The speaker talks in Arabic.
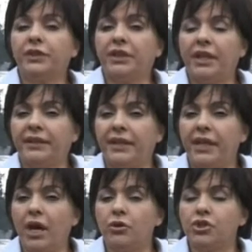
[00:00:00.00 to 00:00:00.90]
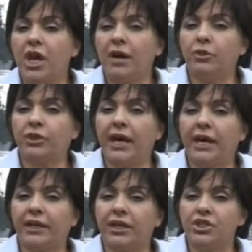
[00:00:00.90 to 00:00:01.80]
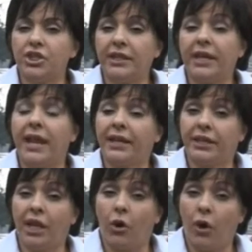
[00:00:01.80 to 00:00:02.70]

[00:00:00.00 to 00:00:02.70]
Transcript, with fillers: ضد نتنياهو جاء متأخرا جدا لكنه